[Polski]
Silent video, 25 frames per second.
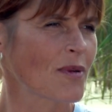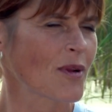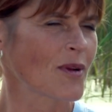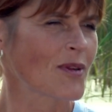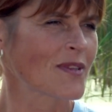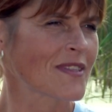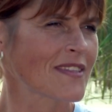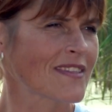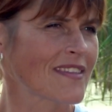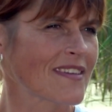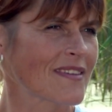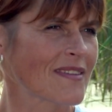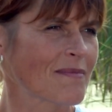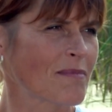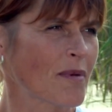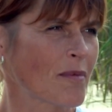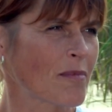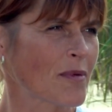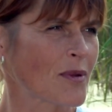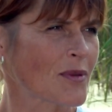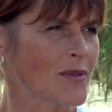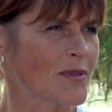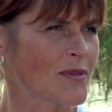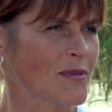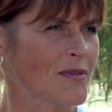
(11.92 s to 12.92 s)
prosty, po
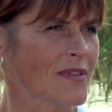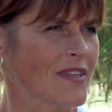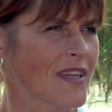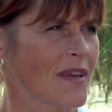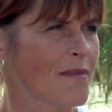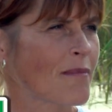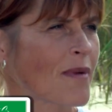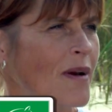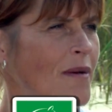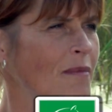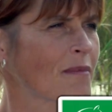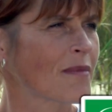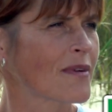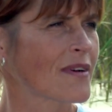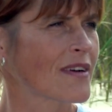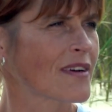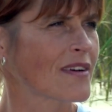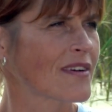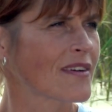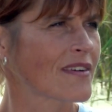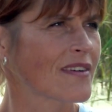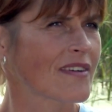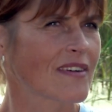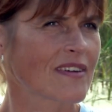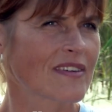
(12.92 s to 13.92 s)
prostu nie mam
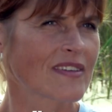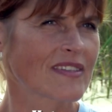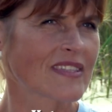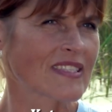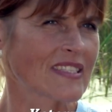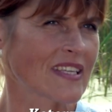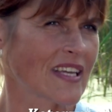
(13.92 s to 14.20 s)
e,